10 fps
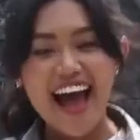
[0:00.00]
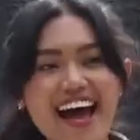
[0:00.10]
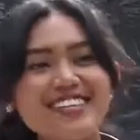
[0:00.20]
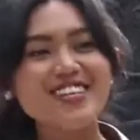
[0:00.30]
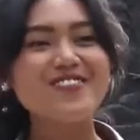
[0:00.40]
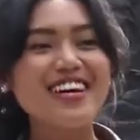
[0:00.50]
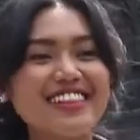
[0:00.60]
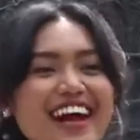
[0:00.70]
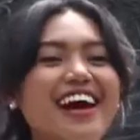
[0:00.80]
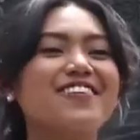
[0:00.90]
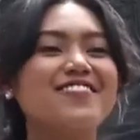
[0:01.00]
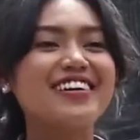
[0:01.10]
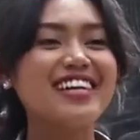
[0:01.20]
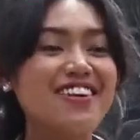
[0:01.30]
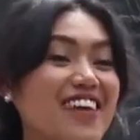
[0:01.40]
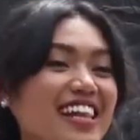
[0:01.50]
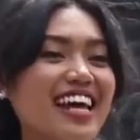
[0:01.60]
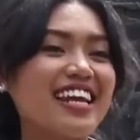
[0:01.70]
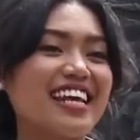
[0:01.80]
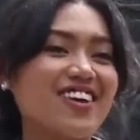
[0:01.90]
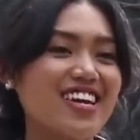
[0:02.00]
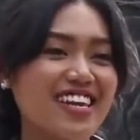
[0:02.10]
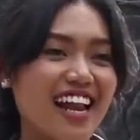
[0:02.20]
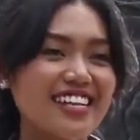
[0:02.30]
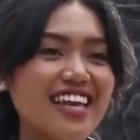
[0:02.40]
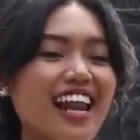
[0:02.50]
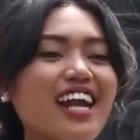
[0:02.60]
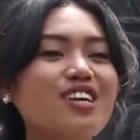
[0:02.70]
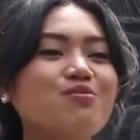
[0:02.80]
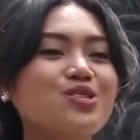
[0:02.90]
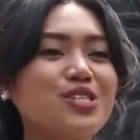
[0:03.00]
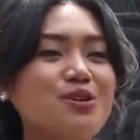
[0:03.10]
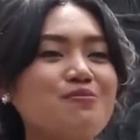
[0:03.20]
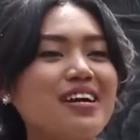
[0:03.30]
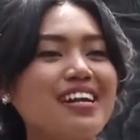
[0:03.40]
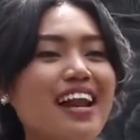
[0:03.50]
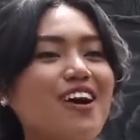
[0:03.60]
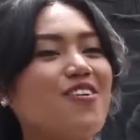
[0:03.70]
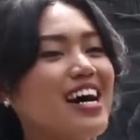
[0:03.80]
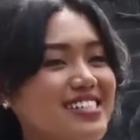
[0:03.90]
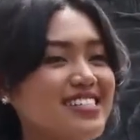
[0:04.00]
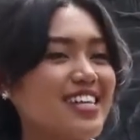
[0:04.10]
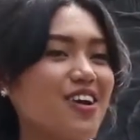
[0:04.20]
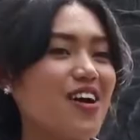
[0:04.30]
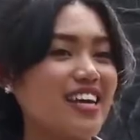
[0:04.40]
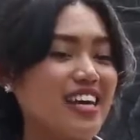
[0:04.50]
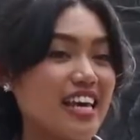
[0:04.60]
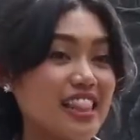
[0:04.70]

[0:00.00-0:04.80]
Eh Sobat Travel, gimana tadi kita udah jalan-jalan di Museum Mandala Wangsit Siliwangi.